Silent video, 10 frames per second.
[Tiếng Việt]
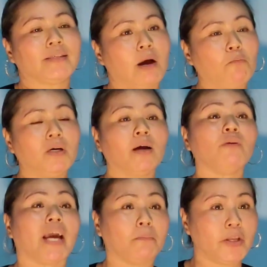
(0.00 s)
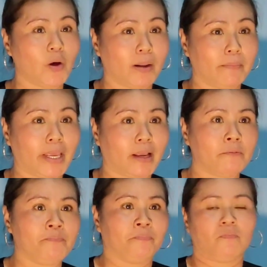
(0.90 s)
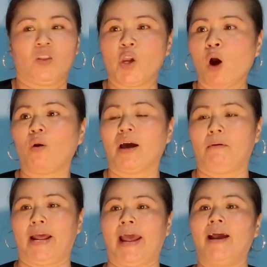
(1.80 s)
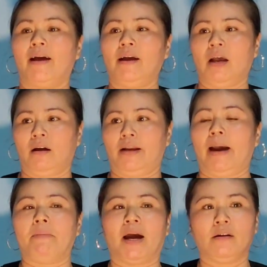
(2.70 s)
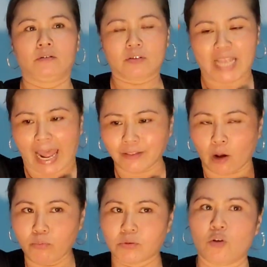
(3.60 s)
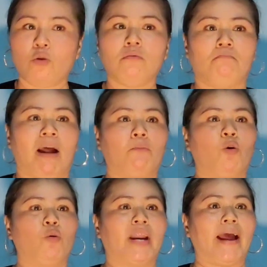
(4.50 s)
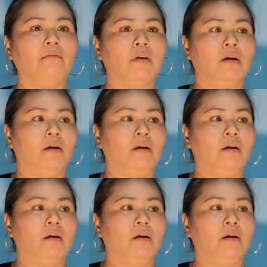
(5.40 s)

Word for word: để xong mới công nhân mới vô làm việc. Vô là gặp xả tóc xuống, mặc bộ đồ trắng.